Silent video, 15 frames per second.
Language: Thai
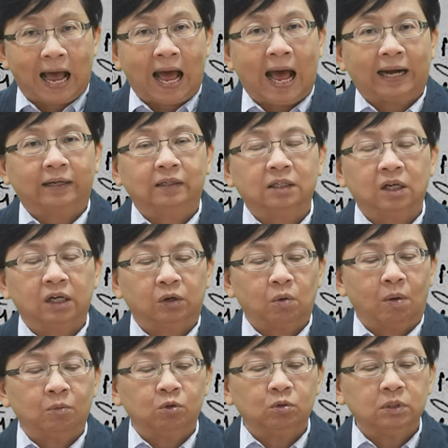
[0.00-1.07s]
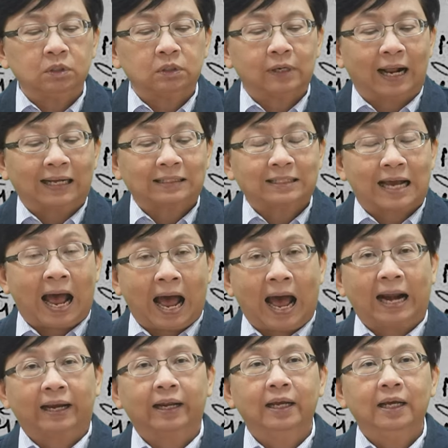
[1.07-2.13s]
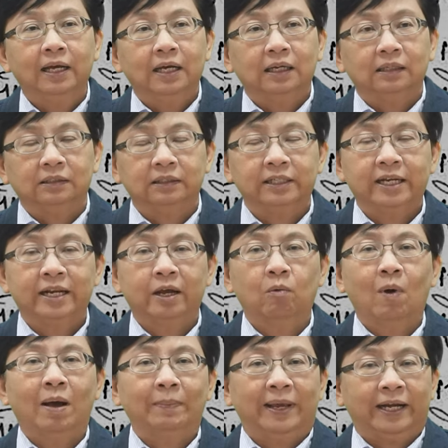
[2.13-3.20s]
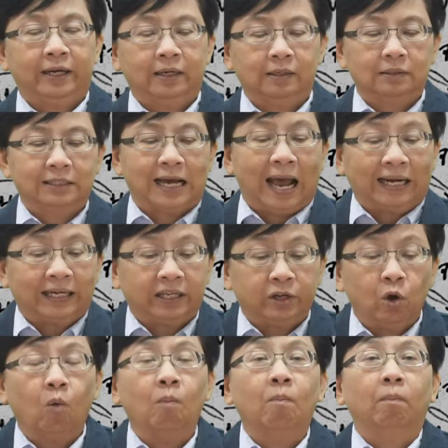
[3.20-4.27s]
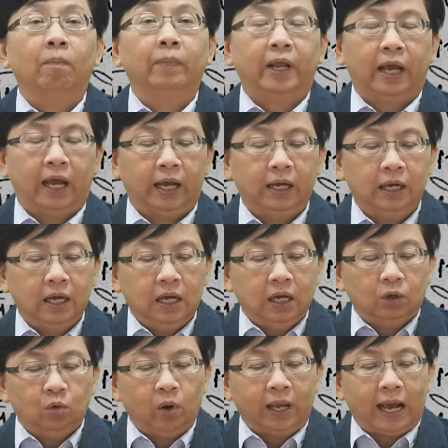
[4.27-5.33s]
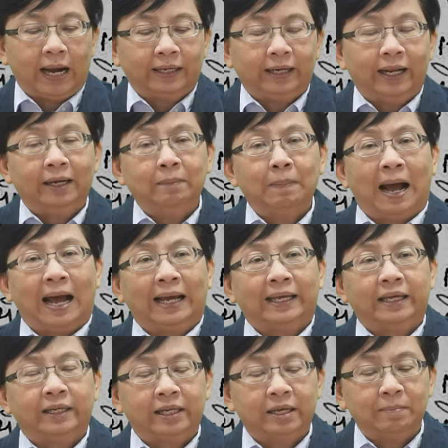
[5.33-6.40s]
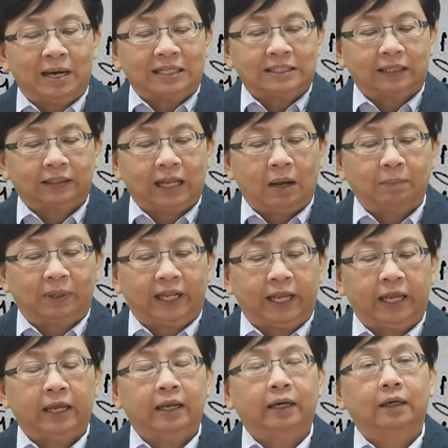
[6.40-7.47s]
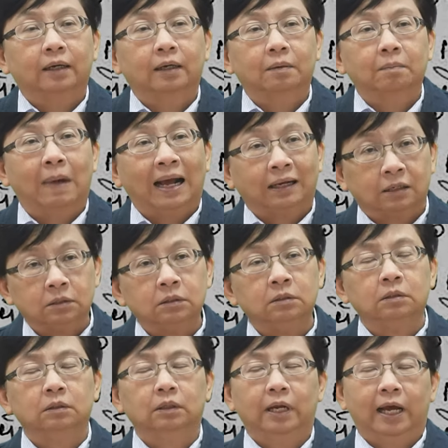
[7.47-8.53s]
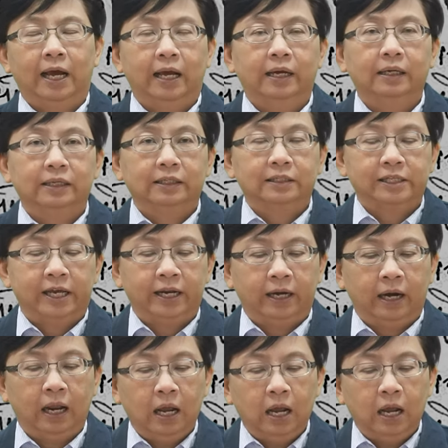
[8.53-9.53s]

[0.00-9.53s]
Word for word: ชาติหรือเกิดความรู้สึกรักชาติหรือที่เรียกว่าเป็นชาตินิยมนะคะโดยการเน้นภัยที่มาจากต่างประเทศมากขึ้นนะอย่างเช่น